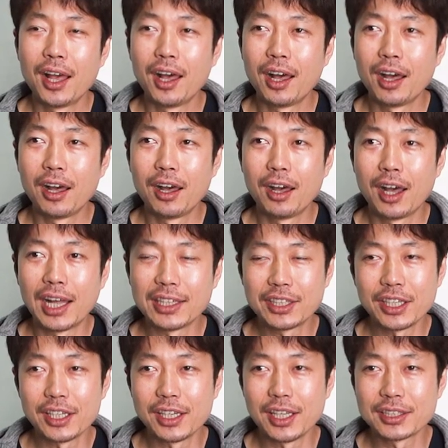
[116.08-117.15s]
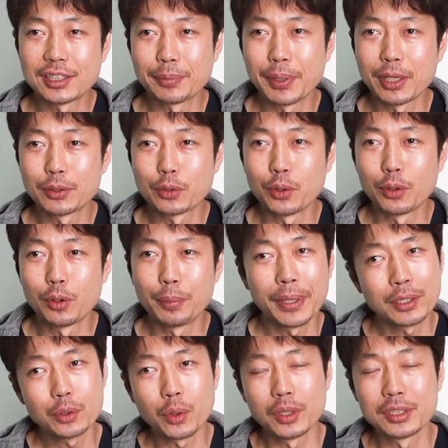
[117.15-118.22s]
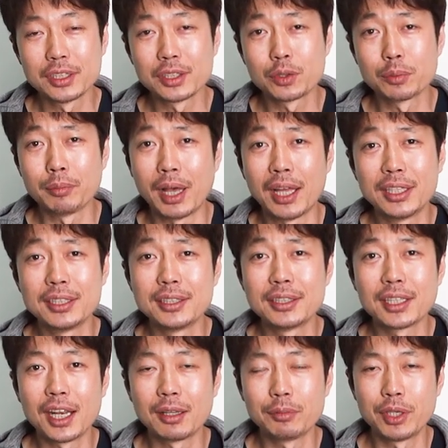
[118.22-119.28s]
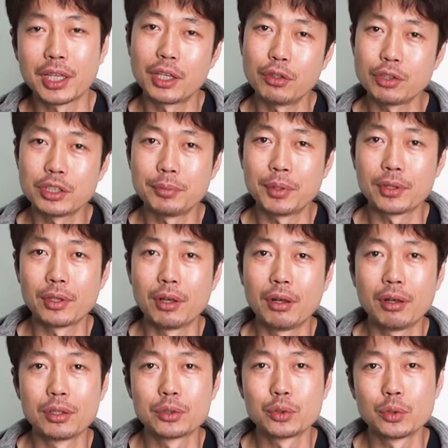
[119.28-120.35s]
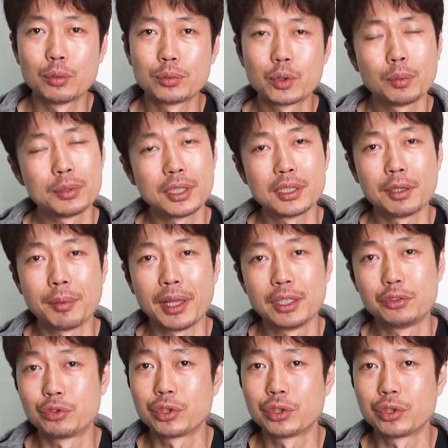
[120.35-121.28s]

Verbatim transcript: 어, 안틸레스 핑크토 핑크토는 좀 많은 사람들이 키우시면서 좀 초보자들이 많이